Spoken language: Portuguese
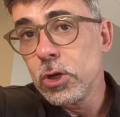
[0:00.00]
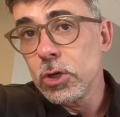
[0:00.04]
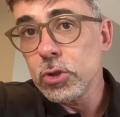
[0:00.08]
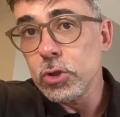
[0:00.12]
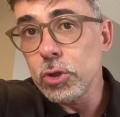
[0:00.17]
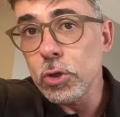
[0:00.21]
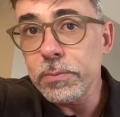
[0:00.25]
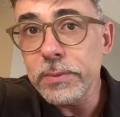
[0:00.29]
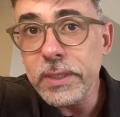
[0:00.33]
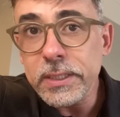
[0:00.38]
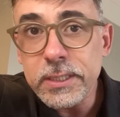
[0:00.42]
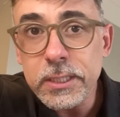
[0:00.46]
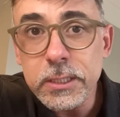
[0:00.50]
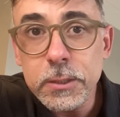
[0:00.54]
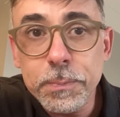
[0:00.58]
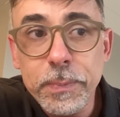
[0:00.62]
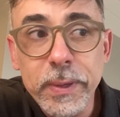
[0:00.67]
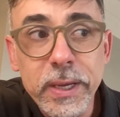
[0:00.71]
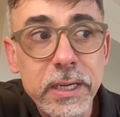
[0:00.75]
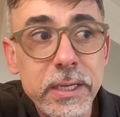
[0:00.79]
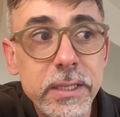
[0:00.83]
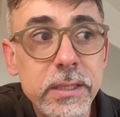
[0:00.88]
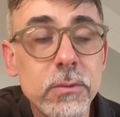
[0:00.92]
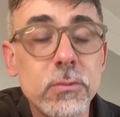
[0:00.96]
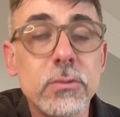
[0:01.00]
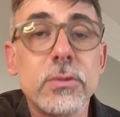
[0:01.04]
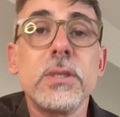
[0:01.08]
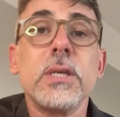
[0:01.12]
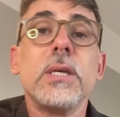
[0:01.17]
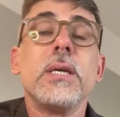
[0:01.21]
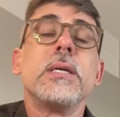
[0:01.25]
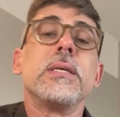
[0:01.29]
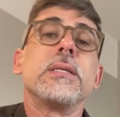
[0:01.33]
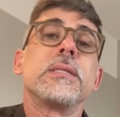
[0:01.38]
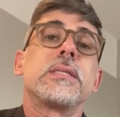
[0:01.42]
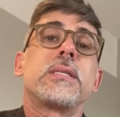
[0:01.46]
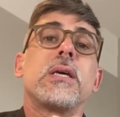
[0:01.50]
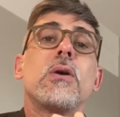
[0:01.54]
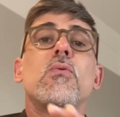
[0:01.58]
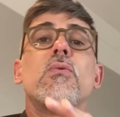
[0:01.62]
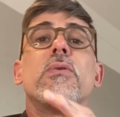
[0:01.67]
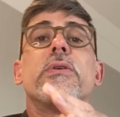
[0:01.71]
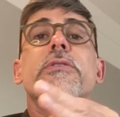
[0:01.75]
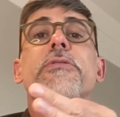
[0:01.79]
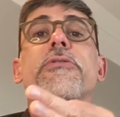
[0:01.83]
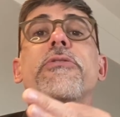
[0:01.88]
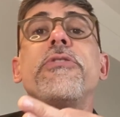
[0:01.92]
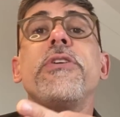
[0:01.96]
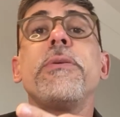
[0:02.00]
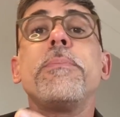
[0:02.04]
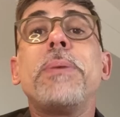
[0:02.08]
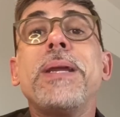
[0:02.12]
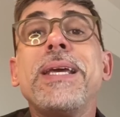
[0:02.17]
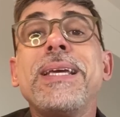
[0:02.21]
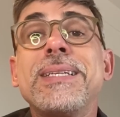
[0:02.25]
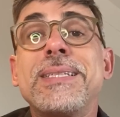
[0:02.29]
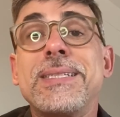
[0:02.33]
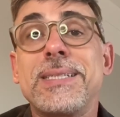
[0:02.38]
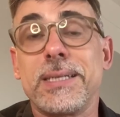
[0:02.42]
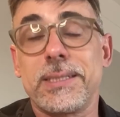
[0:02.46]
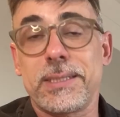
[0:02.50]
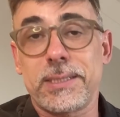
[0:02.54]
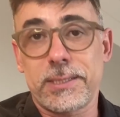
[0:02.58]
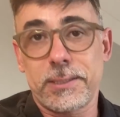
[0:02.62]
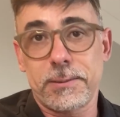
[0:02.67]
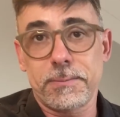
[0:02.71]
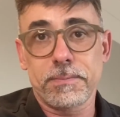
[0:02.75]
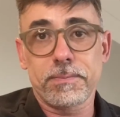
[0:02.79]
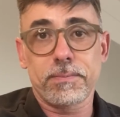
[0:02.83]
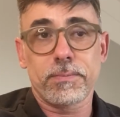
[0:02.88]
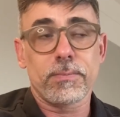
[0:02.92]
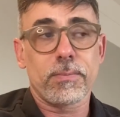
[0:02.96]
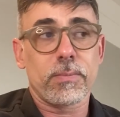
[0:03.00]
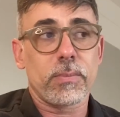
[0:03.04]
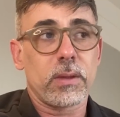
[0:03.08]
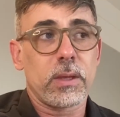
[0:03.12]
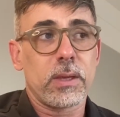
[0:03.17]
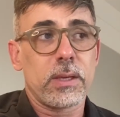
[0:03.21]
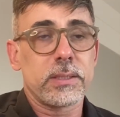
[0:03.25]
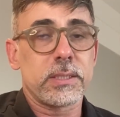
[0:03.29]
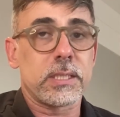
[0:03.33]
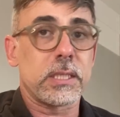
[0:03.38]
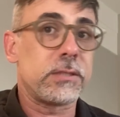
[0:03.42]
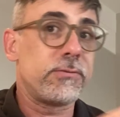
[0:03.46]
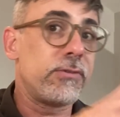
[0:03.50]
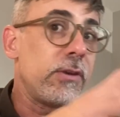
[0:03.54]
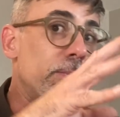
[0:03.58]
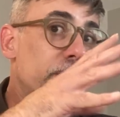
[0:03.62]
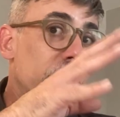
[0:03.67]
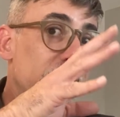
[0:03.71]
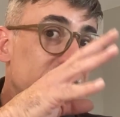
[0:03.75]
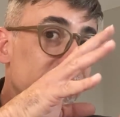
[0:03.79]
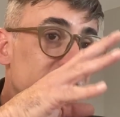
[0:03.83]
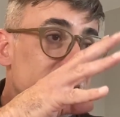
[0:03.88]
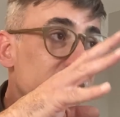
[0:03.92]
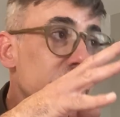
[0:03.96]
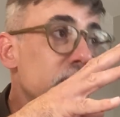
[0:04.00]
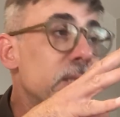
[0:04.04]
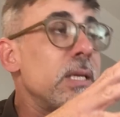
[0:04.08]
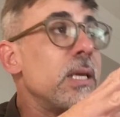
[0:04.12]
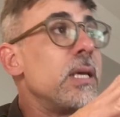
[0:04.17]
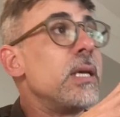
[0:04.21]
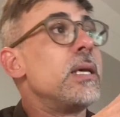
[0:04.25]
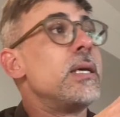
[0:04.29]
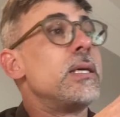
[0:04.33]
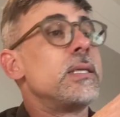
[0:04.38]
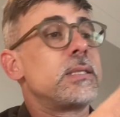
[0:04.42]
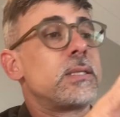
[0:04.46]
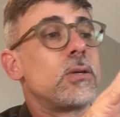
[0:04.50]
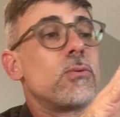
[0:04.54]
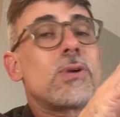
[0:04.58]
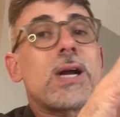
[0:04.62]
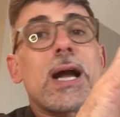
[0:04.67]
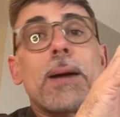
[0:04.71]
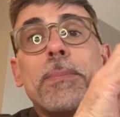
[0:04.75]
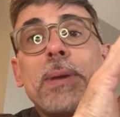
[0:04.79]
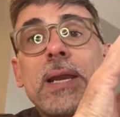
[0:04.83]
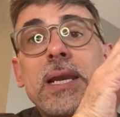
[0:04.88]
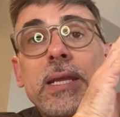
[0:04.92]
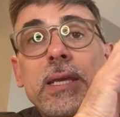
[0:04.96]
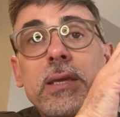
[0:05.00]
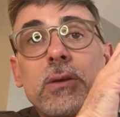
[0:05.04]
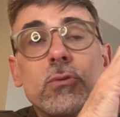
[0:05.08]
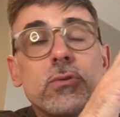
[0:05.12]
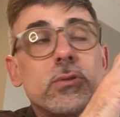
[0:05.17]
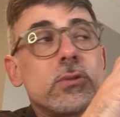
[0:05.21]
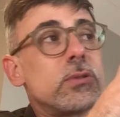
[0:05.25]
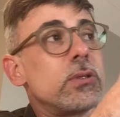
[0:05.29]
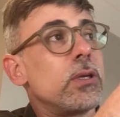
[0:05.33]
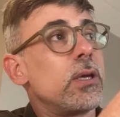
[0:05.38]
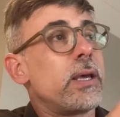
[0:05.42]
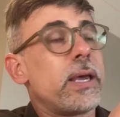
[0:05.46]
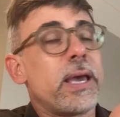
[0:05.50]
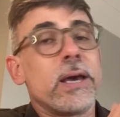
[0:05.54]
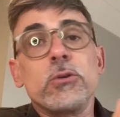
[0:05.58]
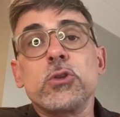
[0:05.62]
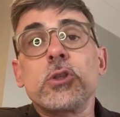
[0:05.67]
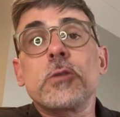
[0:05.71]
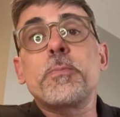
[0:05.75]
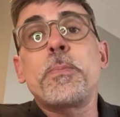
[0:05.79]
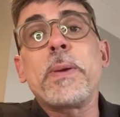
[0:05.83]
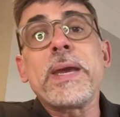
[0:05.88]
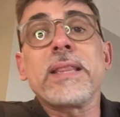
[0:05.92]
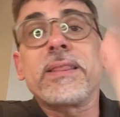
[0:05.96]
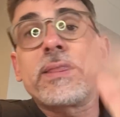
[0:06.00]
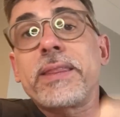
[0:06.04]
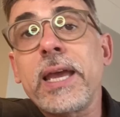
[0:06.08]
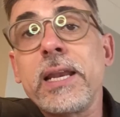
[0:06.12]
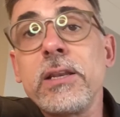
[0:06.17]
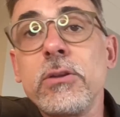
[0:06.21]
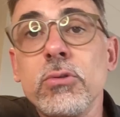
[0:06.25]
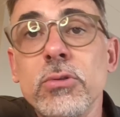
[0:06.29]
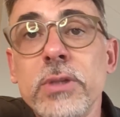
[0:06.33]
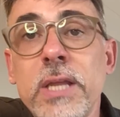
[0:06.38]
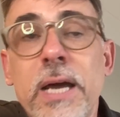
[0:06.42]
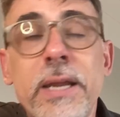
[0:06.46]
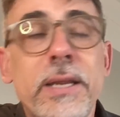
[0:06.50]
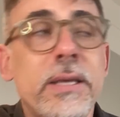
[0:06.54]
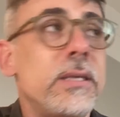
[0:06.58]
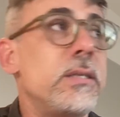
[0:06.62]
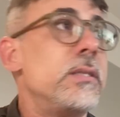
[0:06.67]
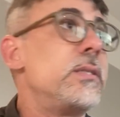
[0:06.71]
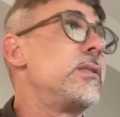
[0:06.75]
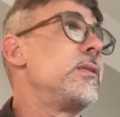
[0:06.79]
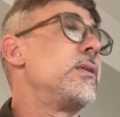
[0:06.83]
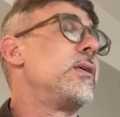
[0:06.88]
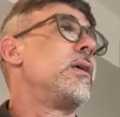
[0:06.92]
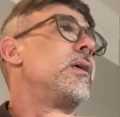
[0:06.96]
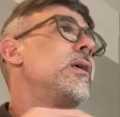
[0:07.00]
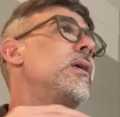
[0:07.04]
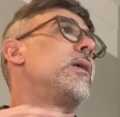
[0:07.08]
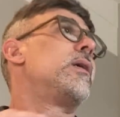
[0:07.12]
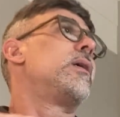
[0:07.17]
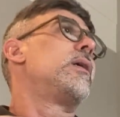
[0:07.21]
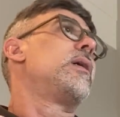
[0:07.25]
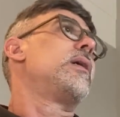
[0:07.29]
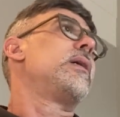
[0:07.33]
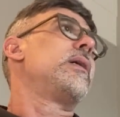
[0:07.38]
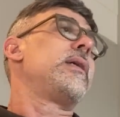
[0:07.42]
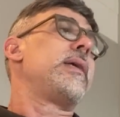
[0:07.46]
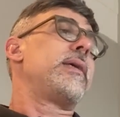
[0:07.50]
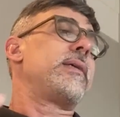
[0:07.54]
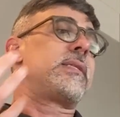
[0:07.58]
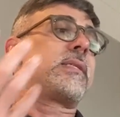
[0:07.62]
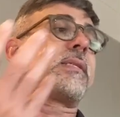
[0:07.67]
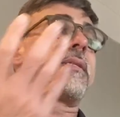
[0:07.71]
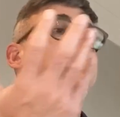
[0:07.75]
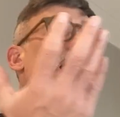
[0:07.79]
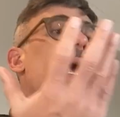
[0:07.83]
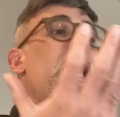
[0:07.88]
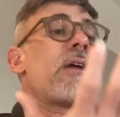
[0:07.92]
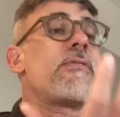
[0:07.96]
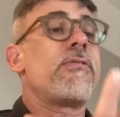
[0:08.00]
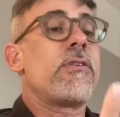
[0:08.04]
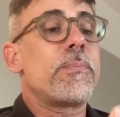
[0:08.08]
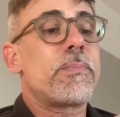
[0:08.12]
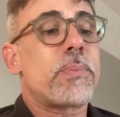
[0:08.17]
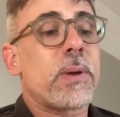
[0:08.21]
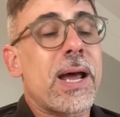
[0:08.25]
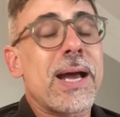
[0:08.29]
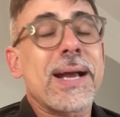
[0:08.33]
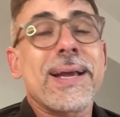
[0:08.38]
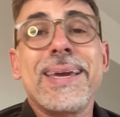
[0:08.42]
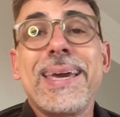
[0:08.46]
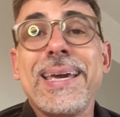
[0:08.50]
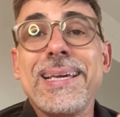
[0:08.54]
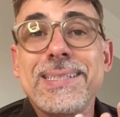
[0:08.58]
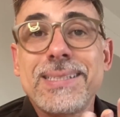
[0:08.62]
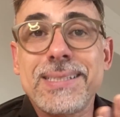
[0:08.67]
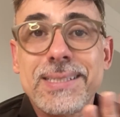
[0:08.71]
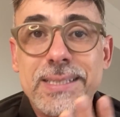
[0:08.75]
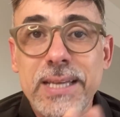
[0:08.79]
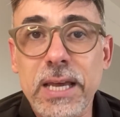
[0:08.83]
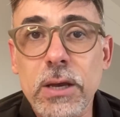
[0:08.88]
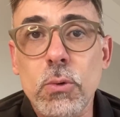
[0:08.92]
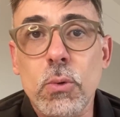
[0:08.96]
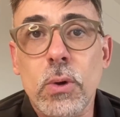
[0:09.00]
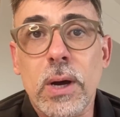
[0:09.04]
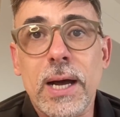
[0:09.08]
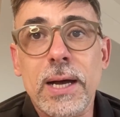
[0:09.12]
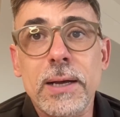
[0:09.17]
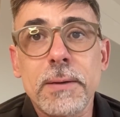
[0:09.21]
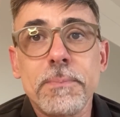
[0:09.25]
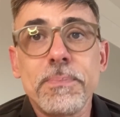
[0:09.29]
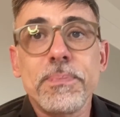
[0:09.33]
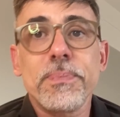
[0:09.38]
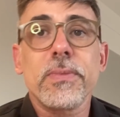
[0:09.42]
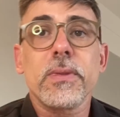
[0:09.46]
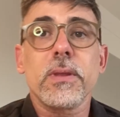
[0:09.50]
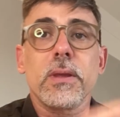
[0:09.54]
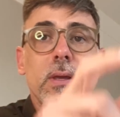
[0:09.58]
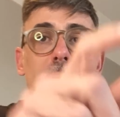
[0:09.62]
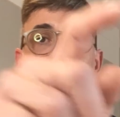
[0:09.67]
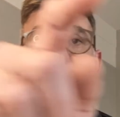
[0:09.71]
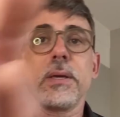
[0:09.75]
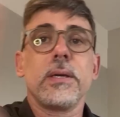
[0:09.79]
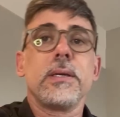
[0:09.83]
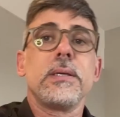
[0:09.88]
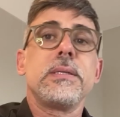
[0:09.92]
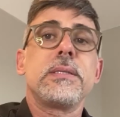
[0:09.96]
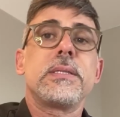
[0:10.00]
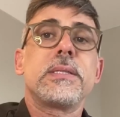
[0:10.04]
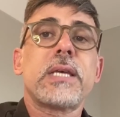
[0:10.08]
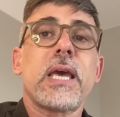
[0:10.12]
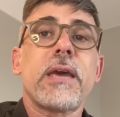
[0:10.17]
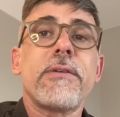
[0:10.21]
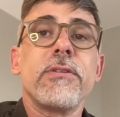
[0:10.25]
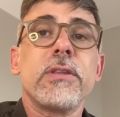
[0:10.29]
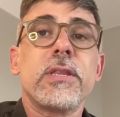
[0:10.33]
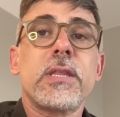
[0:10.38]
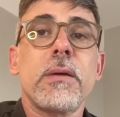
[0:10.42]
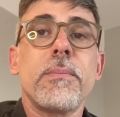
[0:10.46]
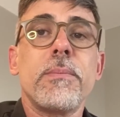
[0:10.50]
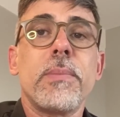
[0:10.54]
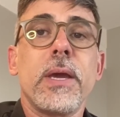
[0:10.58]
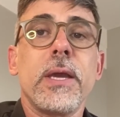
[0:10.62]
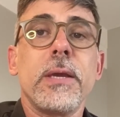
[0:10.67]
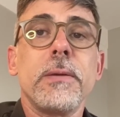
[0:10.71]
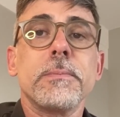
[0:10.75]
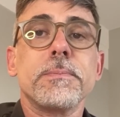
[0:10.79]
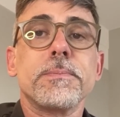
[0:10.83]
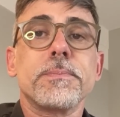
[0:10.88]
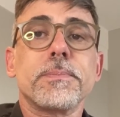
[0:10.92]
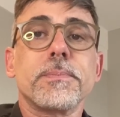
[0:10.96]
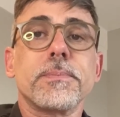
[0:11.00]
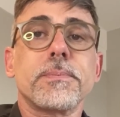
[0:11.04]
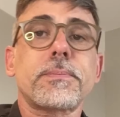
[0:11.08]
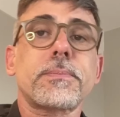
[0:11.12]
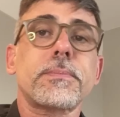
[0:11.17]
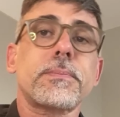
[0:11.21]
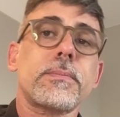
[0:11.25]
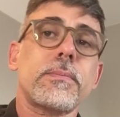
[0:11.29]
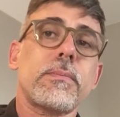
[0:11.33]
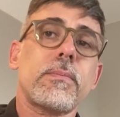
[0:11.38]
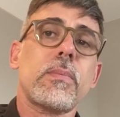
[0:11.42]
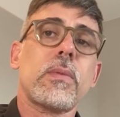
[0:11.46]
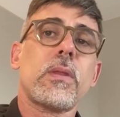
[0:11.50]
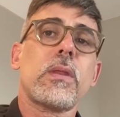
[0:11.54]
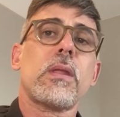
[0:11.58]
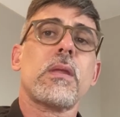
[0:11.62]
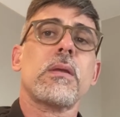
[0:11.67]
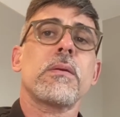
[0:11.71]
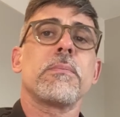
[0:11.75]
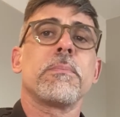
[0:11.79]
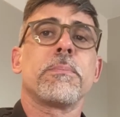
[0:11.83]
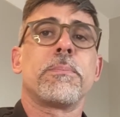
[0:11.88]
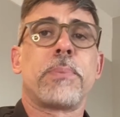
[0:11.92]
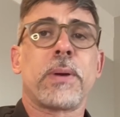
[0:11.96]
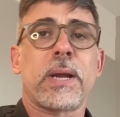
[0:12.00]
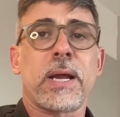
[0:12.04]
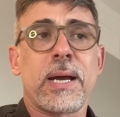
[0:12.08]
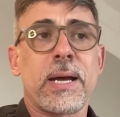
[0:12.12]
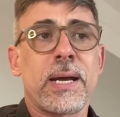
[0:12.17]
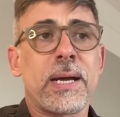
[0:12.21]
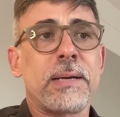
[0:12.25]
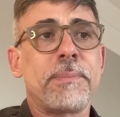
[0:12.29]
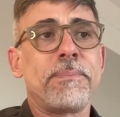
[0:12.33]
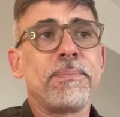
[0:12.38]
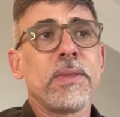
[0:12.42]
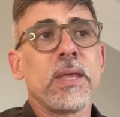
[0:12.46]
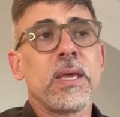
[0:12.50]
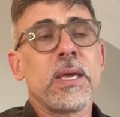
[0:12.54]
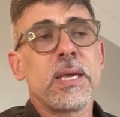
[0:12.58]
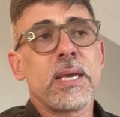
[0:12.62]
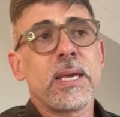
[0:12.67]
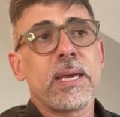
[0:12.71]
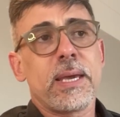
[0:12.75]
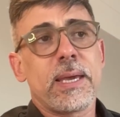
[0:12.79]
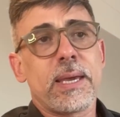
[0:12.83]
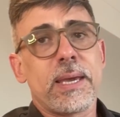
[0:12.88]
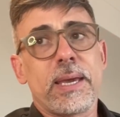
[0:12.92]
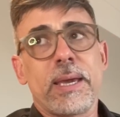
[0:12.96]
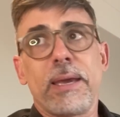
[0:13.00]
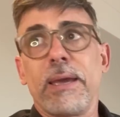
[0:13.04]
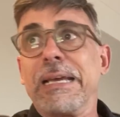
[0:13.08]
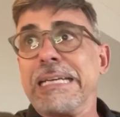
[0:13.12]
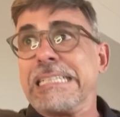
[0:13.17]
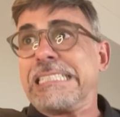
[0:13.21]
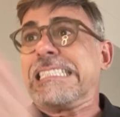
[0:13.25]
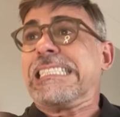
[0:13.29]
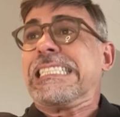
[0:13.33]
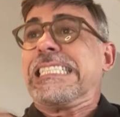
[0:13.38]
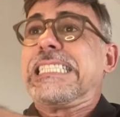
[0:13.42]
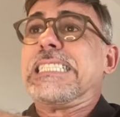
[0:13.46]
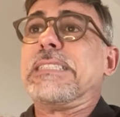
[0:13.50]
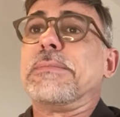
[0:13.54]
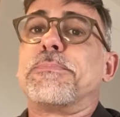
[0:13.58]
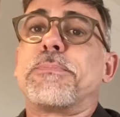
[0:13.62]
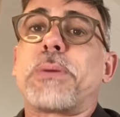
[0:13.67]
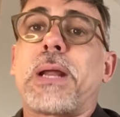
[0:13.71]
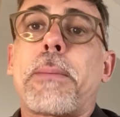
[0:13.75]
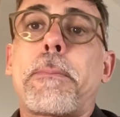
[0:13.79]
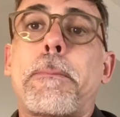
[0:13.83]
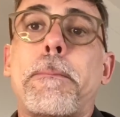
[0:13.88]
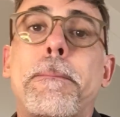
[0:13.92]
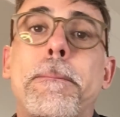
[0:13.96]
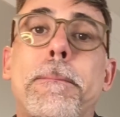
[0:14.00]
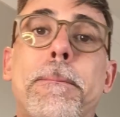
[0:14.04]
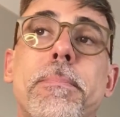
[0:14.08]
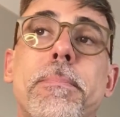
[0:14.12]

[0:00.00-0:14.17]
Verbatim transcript: O nome desses pelinhos são vibriças. Essas vibriças são cabelinhos. É os pentelhos do nariz. Servem para aquecer o ar e serve também para é, eh, para